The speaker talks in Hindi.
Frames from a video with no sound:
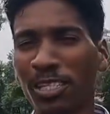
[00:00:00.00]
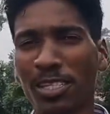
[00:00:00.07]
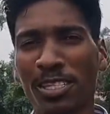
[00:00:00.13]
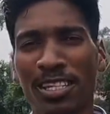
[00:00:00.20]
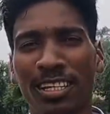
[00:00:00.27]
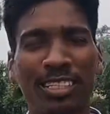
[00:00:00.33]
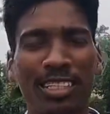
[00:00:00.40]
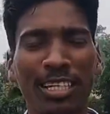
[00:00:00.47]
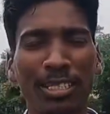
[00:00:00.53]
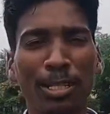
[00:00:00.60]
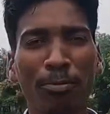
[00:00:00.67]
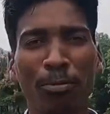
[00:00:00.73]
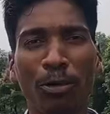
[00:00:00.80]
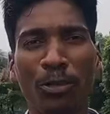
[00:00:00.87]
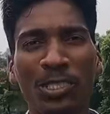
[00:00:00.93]
जस्ट छह
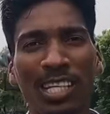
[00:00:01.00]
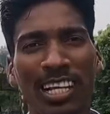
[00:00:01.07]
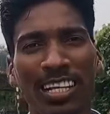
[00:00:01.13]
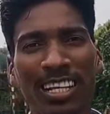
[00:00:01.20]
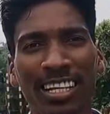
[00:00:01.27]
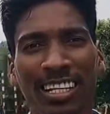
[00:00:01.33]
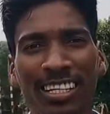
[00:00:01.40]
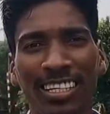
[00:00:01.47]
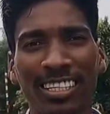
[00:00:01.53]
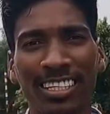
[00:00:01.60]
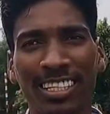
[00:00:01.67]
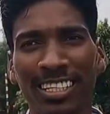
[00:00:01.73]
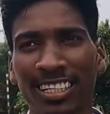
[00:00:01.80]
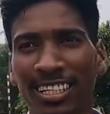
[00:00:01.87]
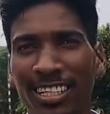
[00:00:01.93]
टीम पहुँचा है
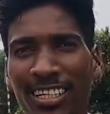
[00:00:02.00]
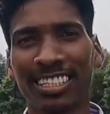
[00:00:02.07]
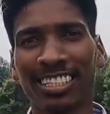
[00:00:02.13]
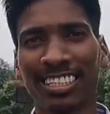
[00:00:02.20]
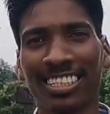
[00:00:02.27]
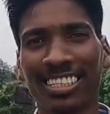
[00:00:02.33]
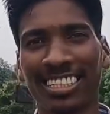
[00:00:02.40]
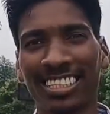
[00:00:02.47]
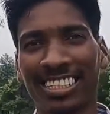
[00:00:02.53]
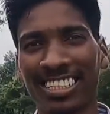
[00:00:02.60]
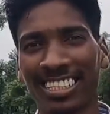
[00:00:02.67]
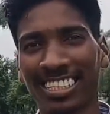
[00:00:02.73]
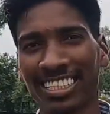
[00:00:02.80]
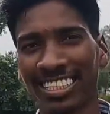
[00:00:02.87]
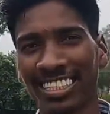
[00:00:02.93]
हाँ थोड़ा बताइए